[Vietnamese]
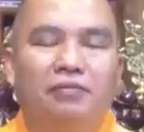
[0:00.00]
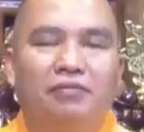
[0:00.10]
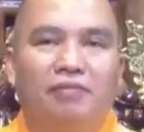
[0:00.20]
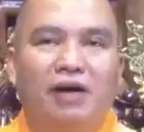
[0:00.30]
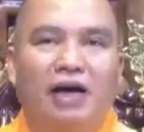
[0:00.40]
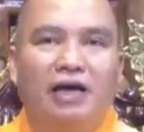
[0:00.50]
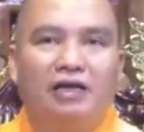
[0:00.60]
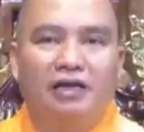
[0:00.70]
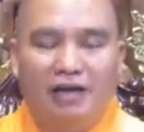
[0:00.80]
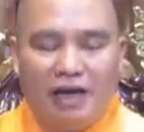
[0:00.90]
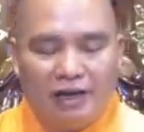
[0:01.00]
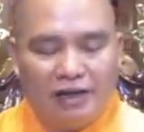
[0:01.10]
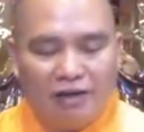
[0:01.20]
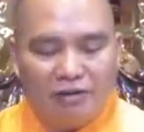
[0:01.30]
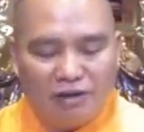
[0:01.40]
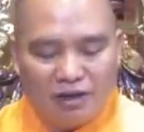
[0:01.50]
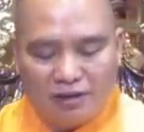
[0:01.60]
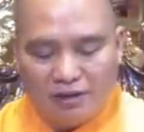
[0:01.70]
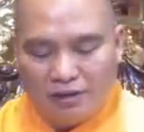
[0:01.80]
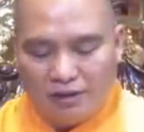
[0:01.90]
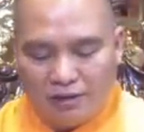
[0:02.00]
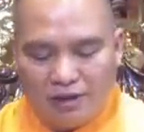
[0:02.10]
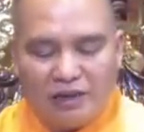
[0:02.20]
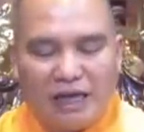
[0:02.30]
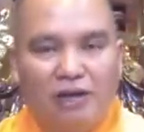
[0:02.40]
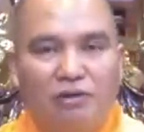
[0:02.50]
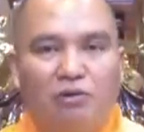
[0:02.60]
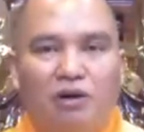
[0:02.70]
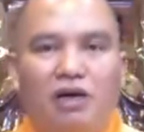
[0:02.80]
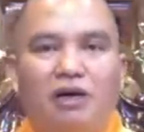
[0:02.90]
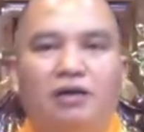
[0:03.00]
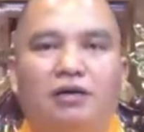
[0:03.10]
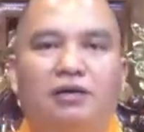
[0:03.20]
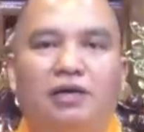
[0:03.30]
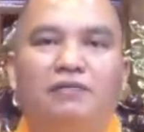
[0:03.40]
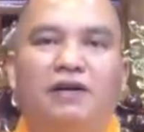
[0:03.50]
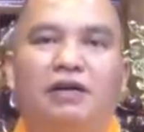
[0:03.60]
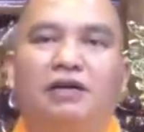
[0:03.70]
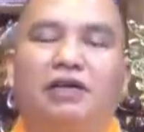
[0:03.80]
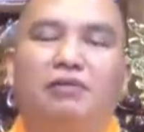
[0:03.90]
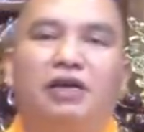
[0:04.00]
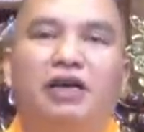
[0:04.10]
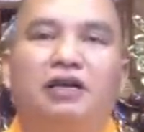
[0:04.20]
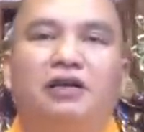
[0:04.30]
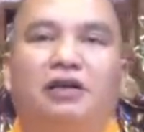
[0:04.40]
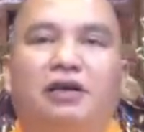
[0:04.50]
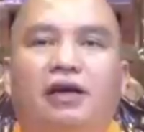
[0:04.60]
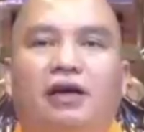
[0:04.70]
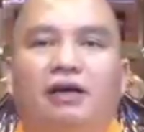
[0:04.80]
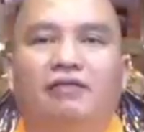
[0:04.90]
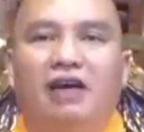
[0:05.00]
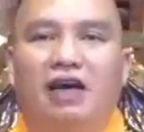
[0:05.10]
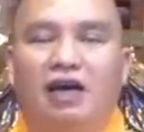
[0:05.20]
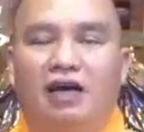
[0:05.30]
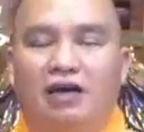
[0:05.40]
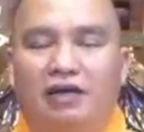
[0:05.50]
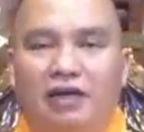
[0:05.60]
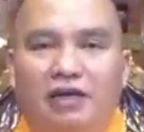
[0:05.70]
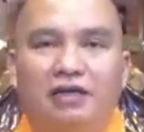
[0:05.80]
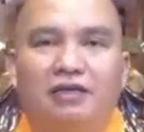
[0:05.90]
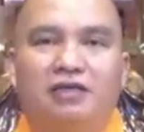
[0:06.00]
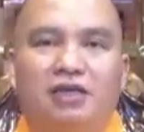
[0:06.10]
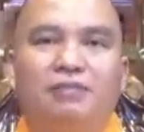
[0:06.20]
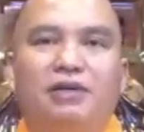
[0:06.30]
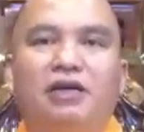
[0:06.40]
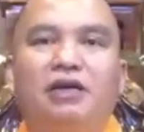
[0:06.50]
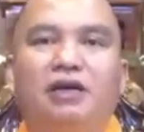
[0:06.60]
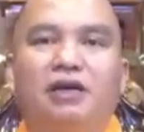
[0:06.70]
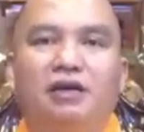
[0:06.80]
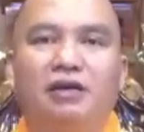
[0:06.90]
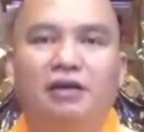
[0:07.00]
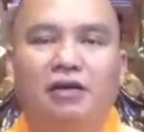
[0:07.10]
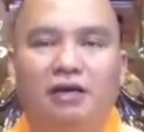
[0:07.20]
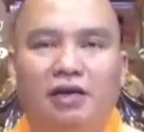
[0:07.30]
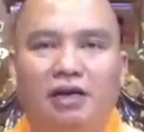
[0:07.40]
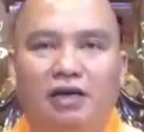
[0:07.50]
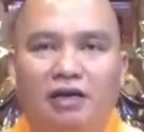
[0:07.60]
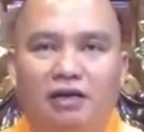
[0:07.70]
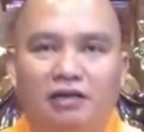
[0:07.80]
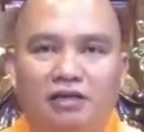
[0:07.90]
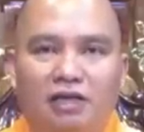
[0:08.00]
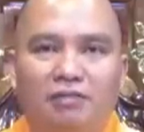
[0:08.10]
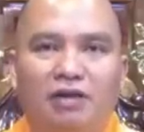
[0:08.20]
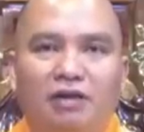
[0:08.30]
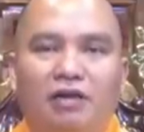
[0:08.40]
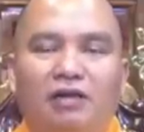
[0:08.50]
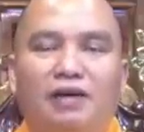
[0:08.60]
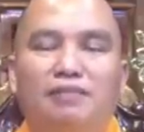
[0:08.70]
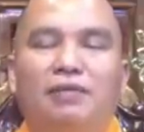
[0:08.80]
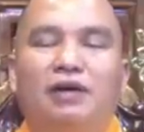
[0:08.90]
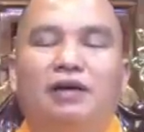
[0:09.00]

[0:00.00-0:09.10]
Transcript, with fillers: mà hãy gì nghe theo á, lời dạy của Đức Phật ở trong kinh và để sớm đi à, sớm hướng tâm